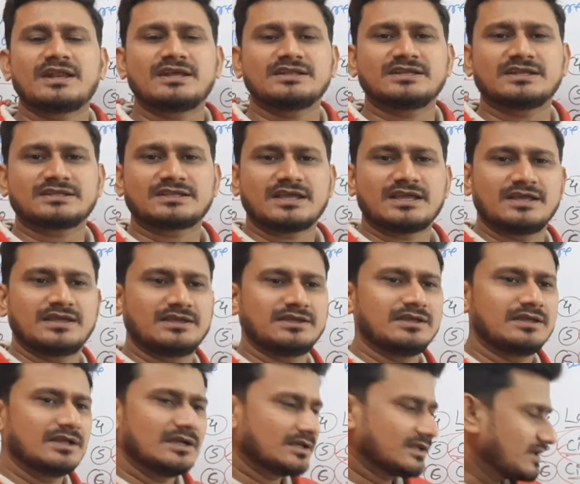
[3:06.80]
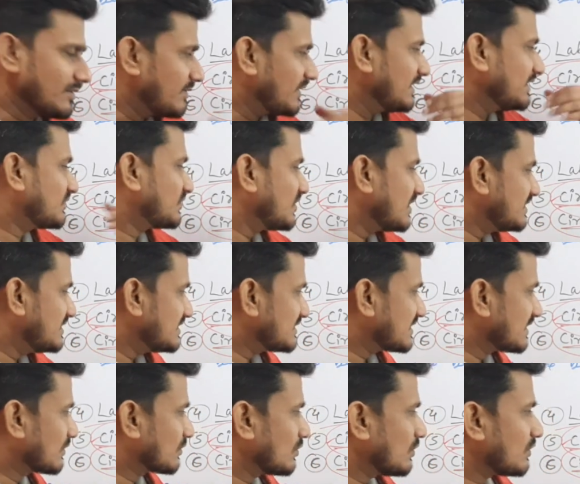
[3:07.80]
पाला जाता है कि बड़ी तेजी
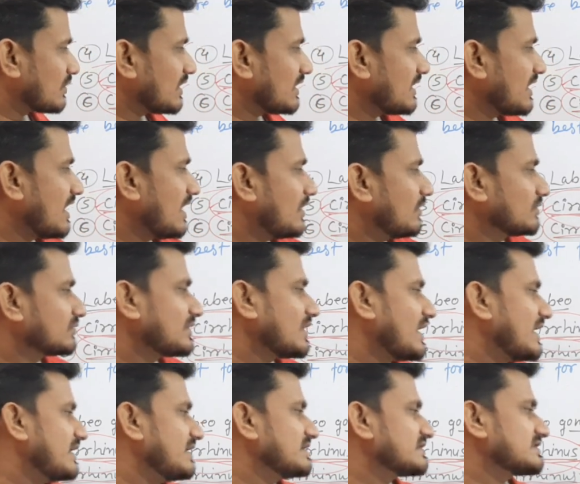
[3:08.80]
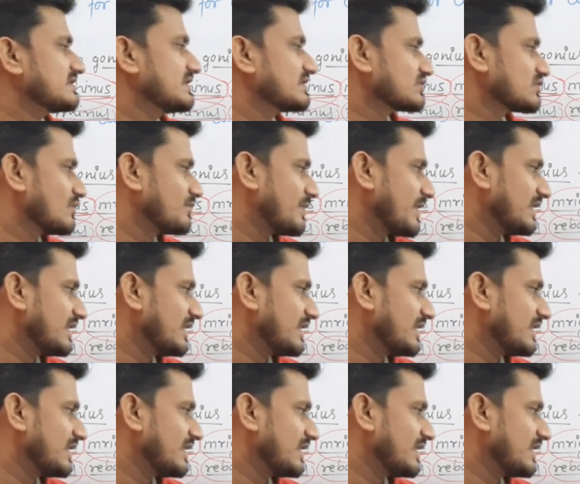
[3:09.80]
से ग्रो कर रहा होता है इसलिए इसको